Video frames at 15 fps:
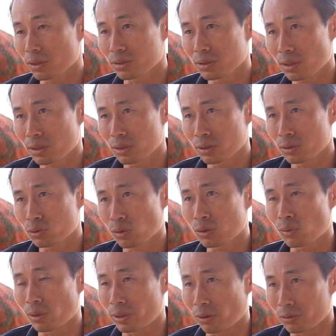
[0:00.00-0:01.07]
那个
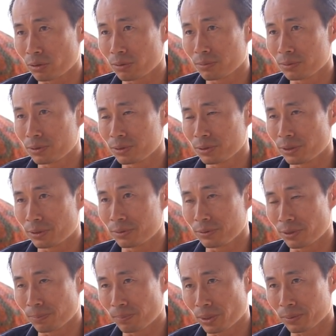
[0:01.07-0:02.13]
砖瓦窑的
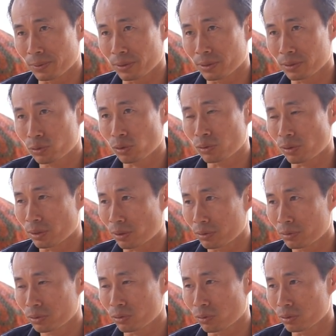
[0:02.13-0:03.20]
演变啊。那砖瓦窑
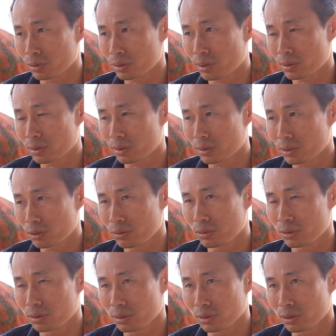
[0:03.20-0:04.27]
因为从
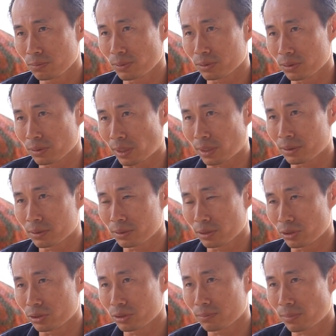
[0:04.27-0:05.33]
日本人来
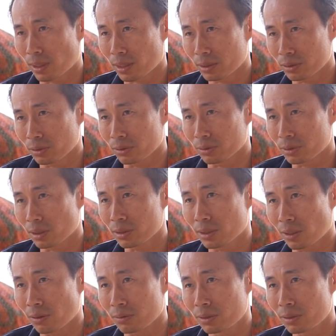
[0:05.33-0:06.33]
引进巴卡友灯窑，